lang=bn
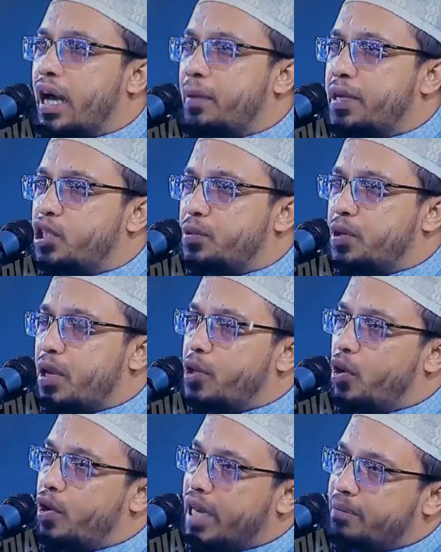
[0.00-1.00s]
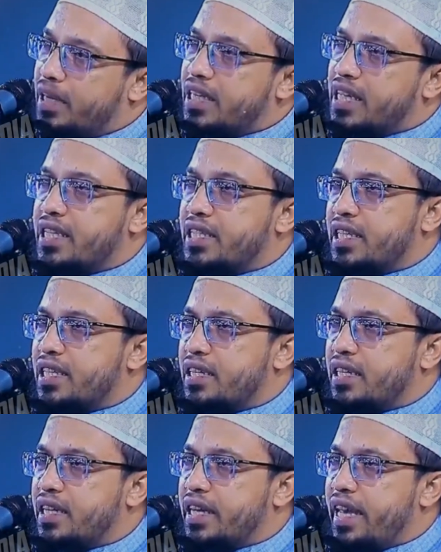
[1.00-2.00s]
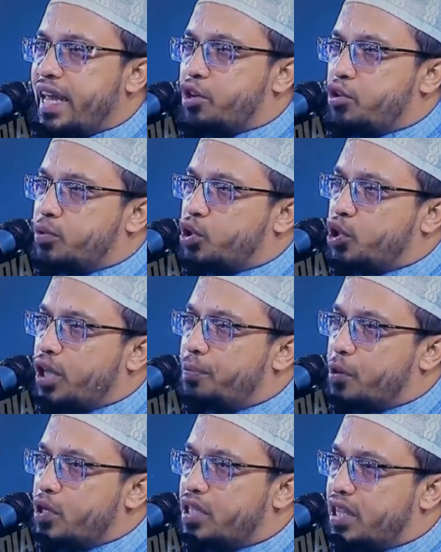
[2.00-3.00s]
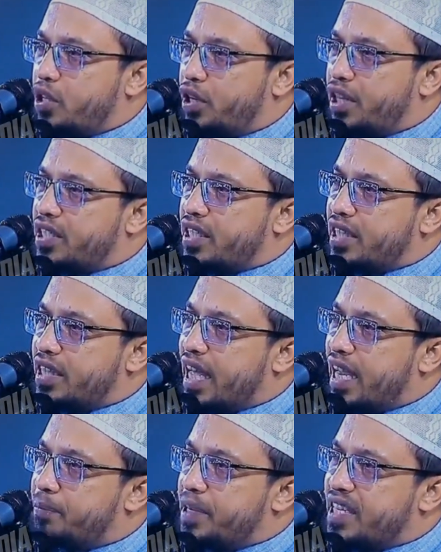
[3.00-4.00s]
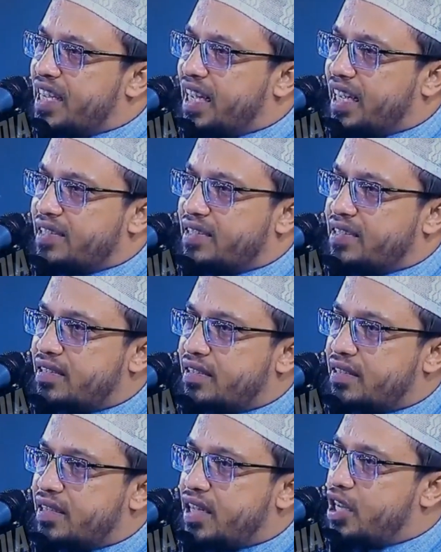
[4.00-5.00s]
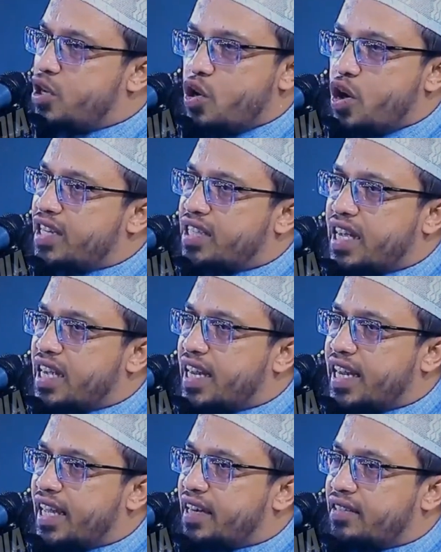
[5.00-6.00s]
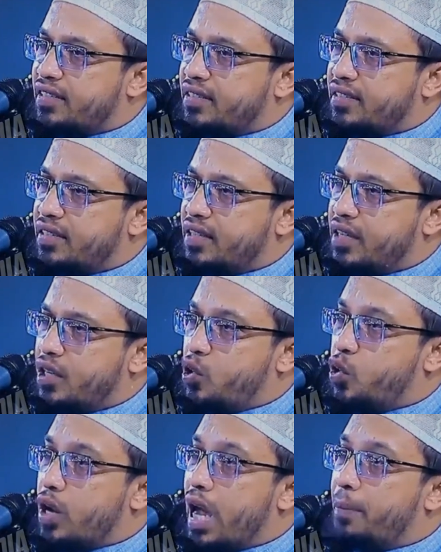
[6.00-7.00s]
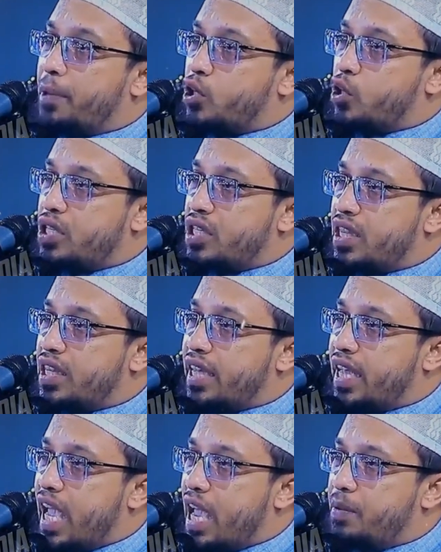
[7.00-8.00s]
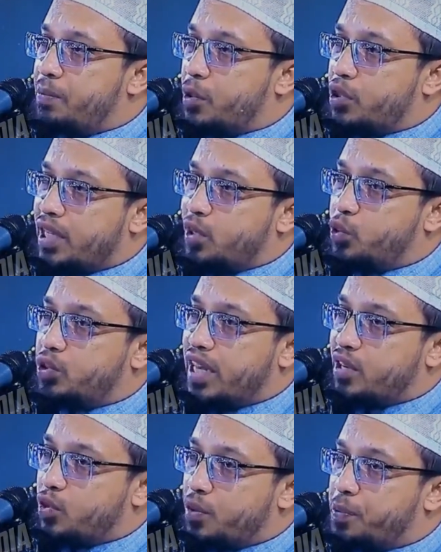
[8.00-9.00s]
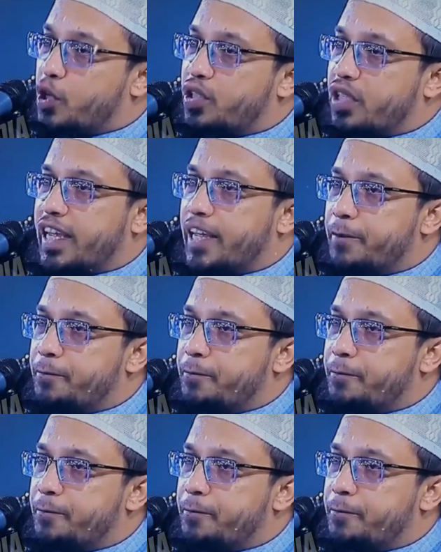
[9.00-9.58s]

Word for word: আমার জীবনে আমি অনেকবার দেখেছি এরকম জটিল পরিস্থিতি হয়েছে যে দেয়ালে পিঠ থেকে গেছে নড়ার জায়গা নেই আর কোন আপাত দৃষ্টি থেকে এই বিপদ থেকে উদ্ধারের কোনো পথ নাই